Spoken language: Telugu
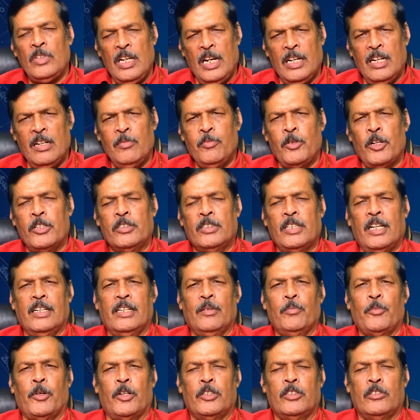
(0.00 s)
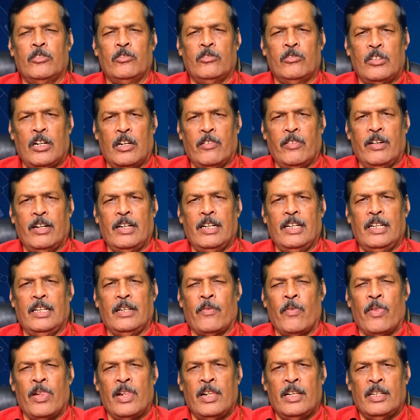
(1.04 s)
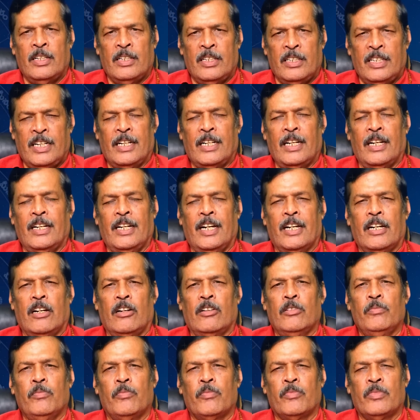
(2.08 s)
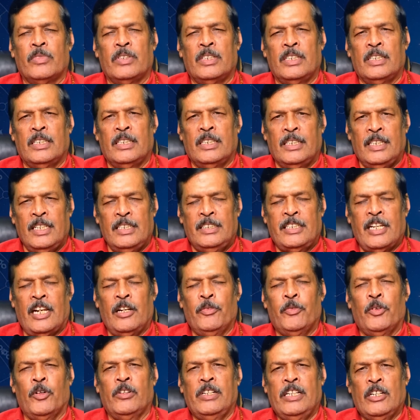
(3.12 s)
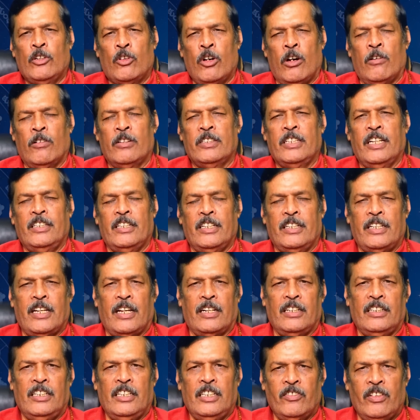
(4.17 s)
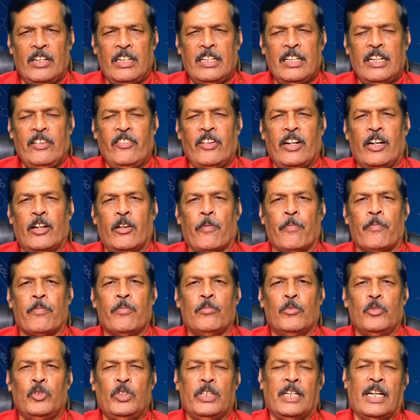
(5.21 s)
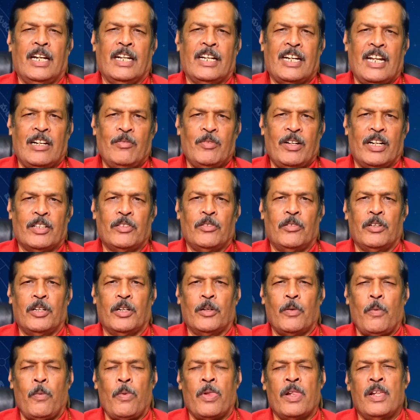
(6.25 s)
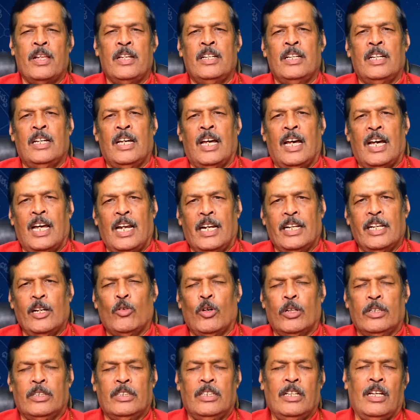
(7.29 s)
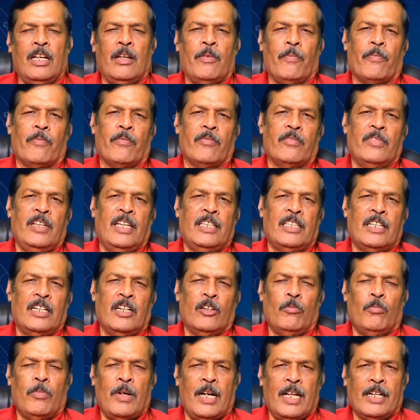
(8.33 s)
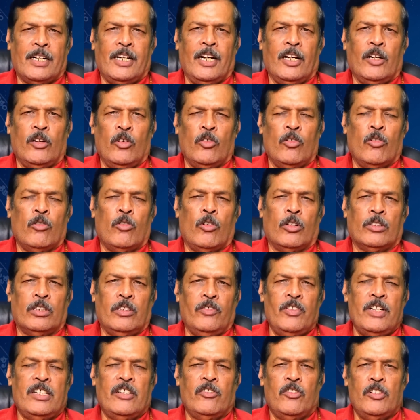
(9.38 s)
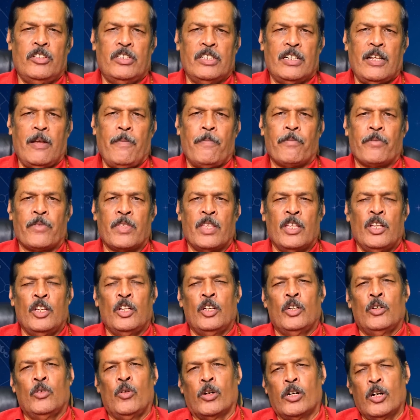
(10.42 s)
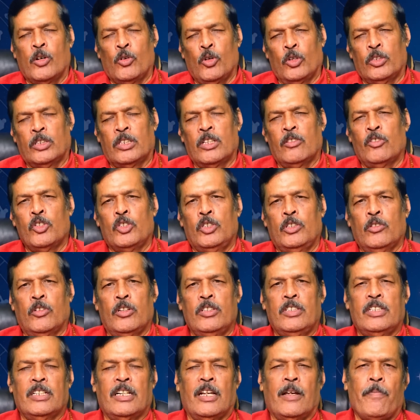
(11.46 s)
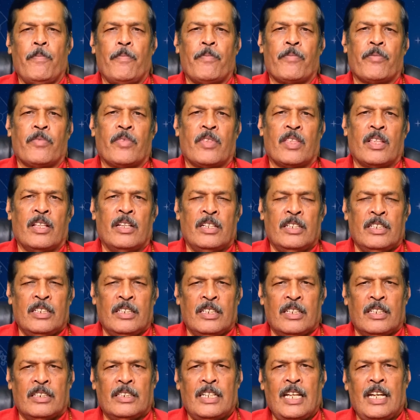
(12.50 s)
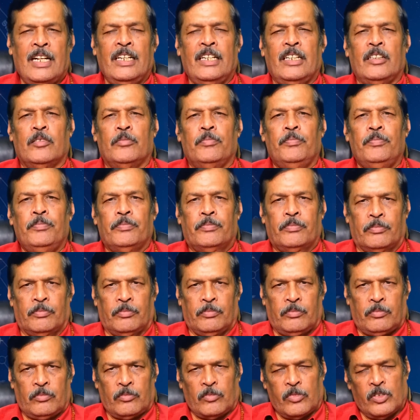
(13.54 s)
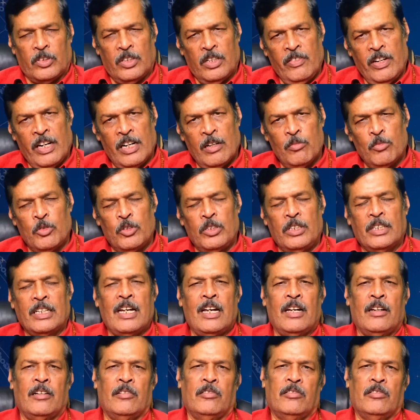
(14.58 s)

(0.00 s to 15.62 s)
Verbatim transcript: అంటే ప్రస్తుతానికి ప్రస్తుతం ఉన్నటువంటి ఇంటర్నెట్లు ఈ సెల్ ఫోన్ ఈ చెందినవి ఇటువంటివి వీళ్ళం ముందుగానే కనిపెడుతుంటారు అలాగే కొత్త ఏదైనా మార్కెట్లో ఒక కొత్త విషయం వచ్చినా ఒక కొత్త వస్తువు వచ్చినా దాన్ని వీళ్ళు ముందుగా